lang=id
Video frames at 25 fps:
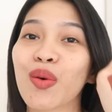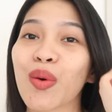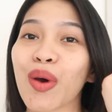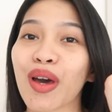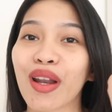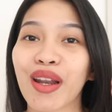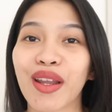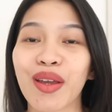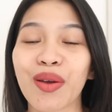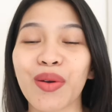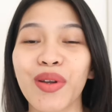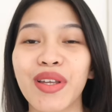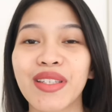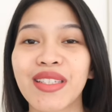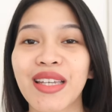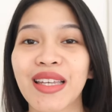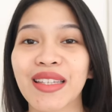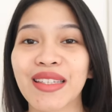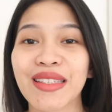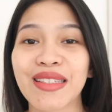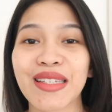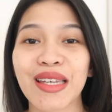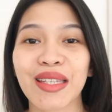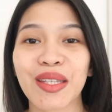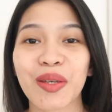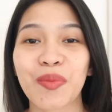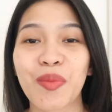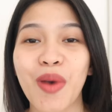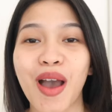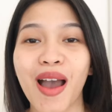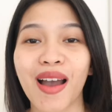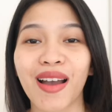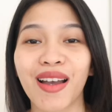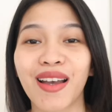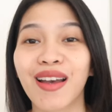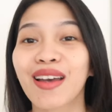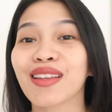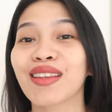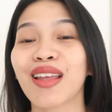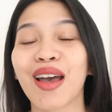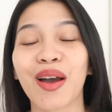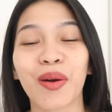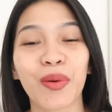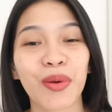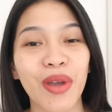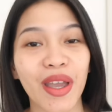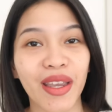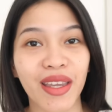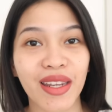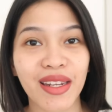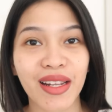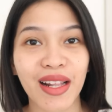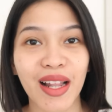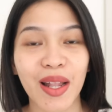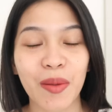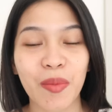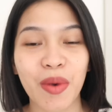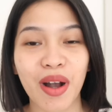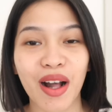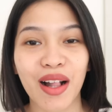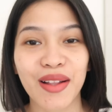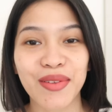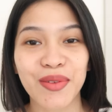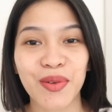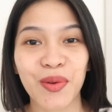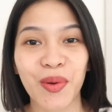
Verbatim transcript: ini warnanya udah cantik-cantik banget aku yakin kalian bakal